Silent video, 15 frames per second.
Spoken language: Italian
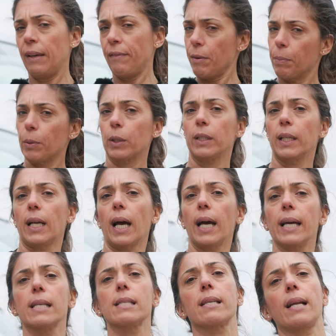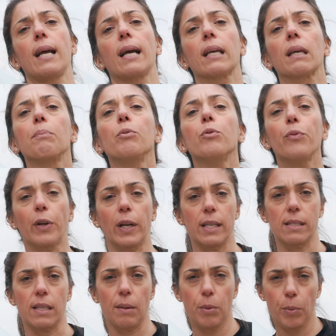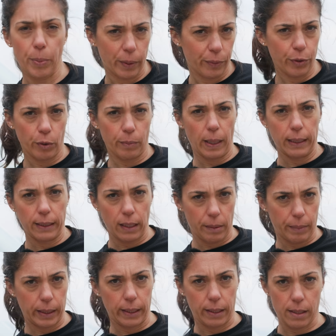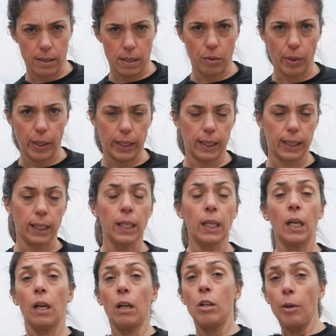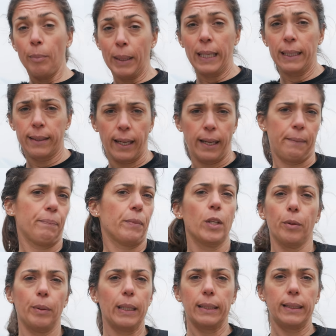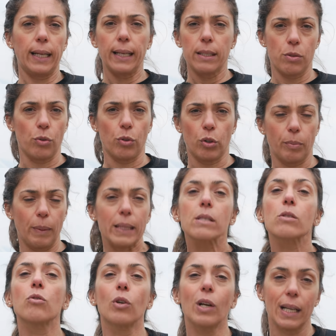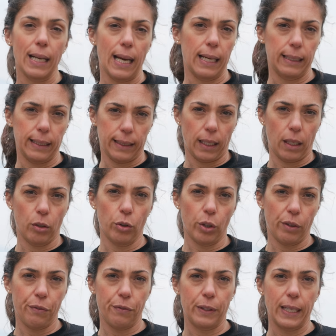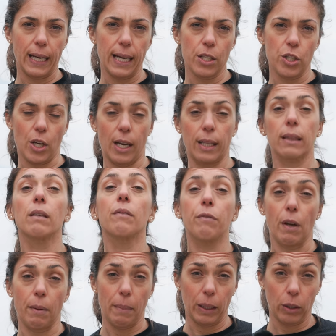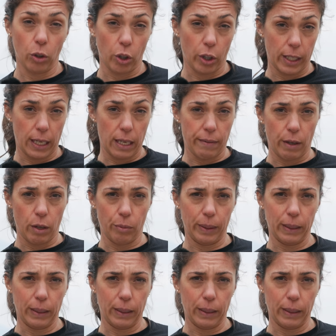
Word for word: e vi porterà a essere anche più freschi e più performanti la mattina seguente. Gli omega 3. Gli omega 3 sono ormai sdoganati nella loro efficacia antinfiammatoria a livello